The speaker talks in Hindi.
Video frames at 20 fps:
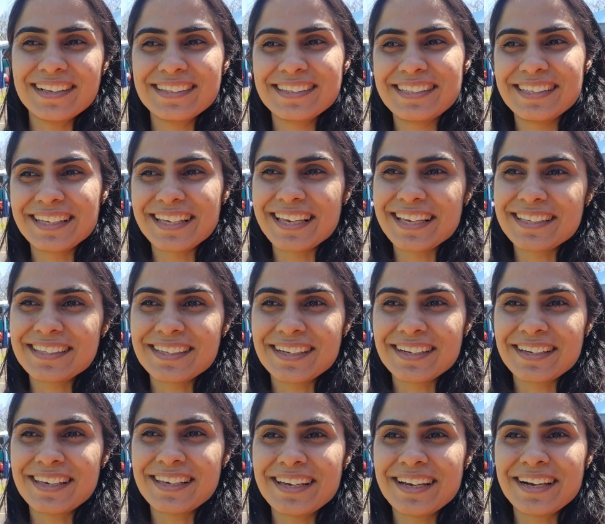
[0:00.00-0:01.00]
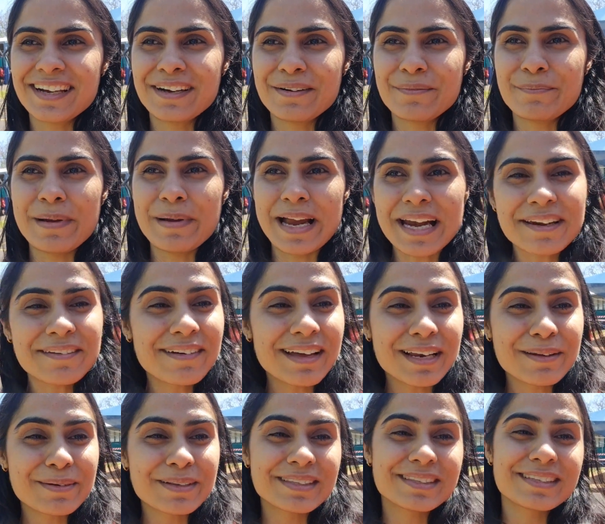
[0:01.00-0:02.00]
डांस सिंगिंग सा किया बैंड
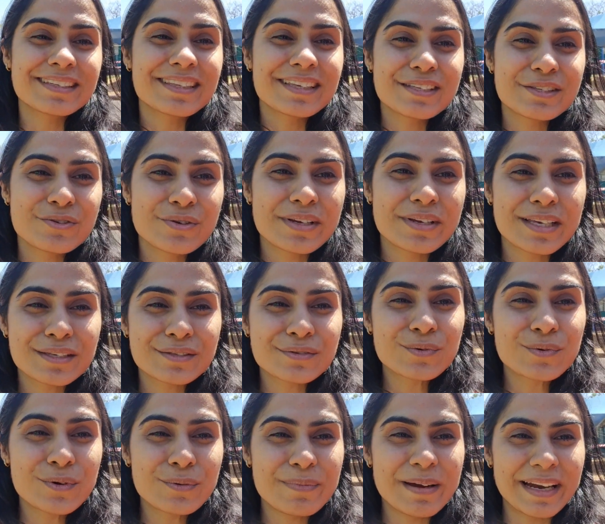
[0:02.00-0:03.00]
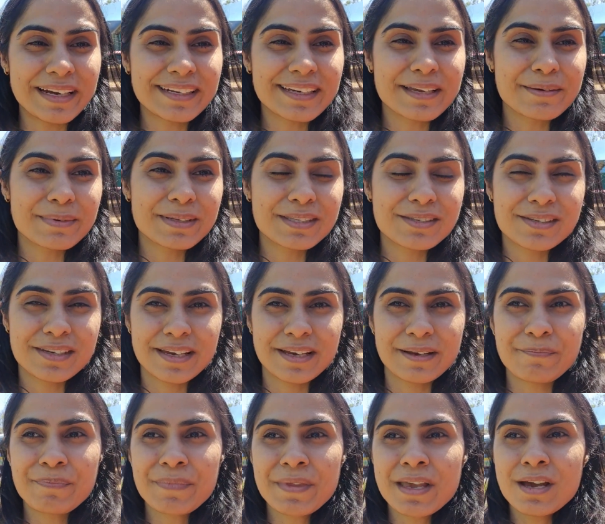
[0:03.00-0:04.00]
वाले बच्चे थे जो इनके स्कूल बैंड के बच्चे
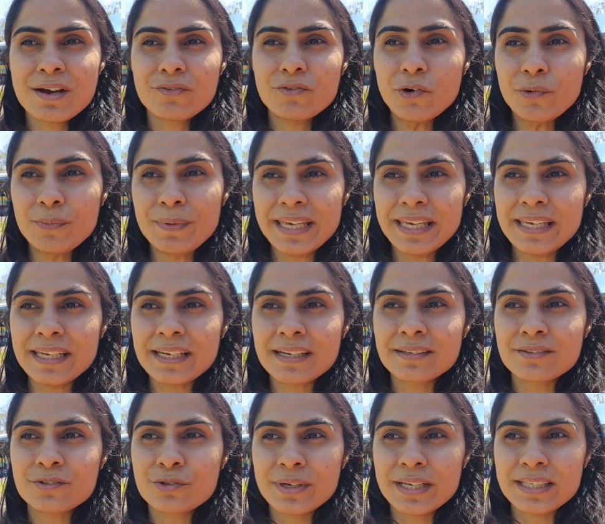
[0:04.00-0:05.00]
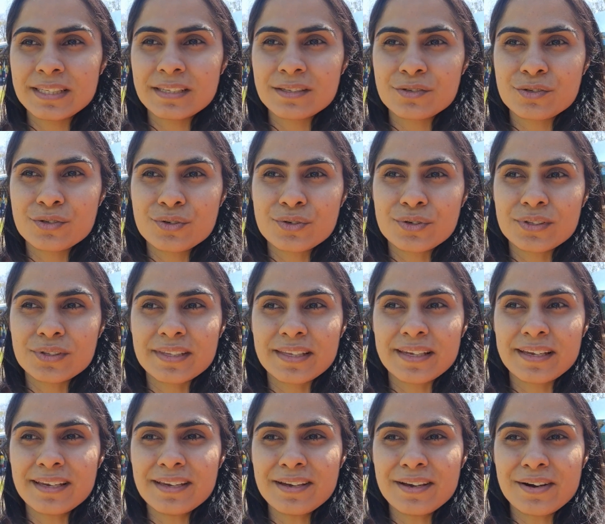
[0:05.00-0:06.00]
हैं वो भी ईयर थ्री से शुरू
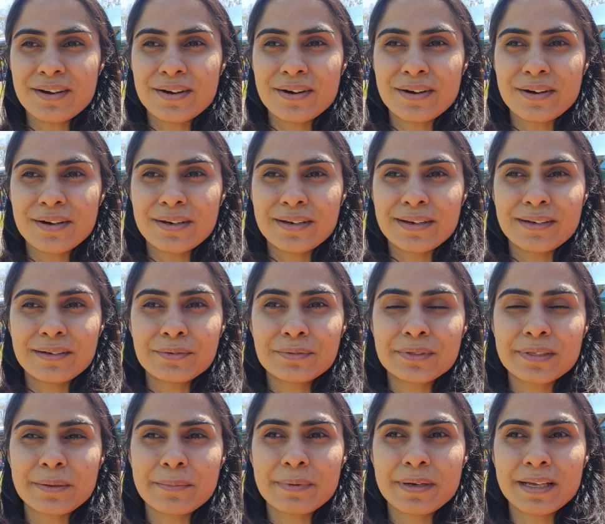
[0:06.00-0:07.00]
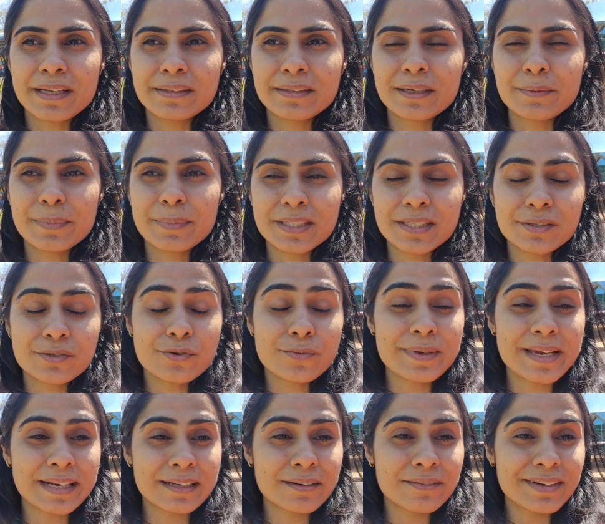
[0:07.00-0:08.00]
होते हैं और उसके अंदर बच्चा
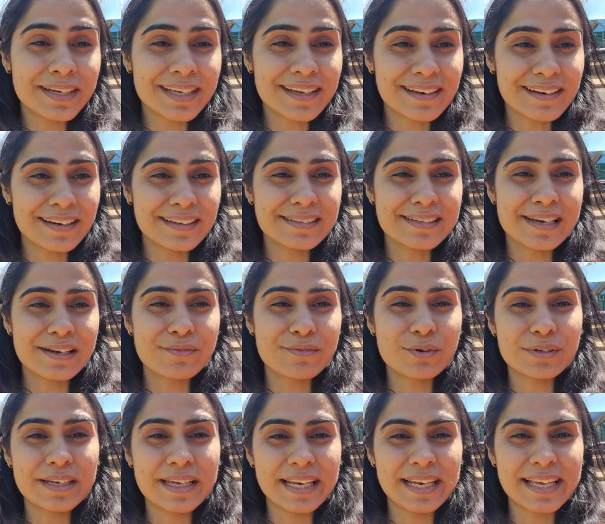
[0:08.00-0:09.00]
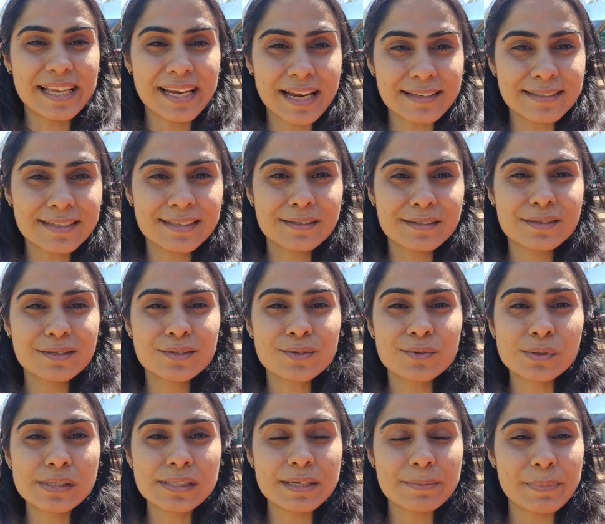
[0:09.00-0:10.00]
जो भी एक्टिविटी करना चाहे वो डेली क्लासेस
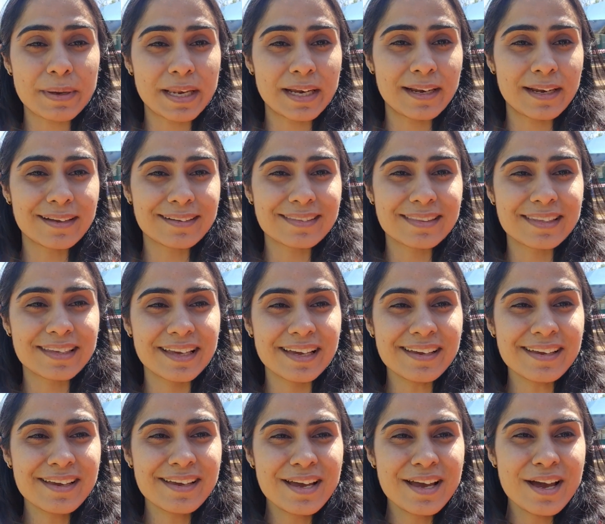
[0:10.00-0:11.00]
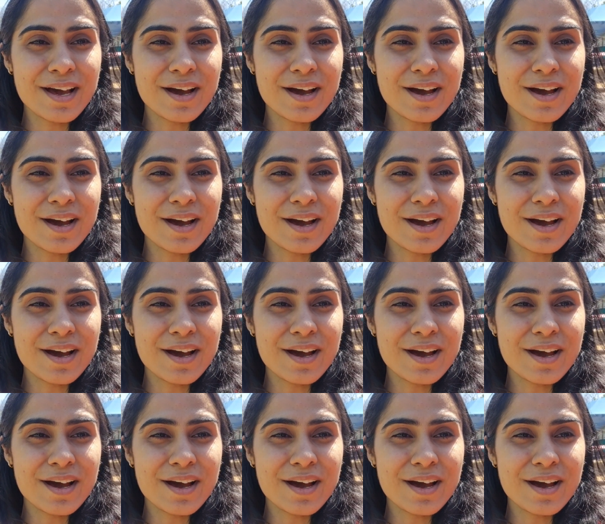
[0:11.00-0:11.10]
स्कूल से पहले लगती हैं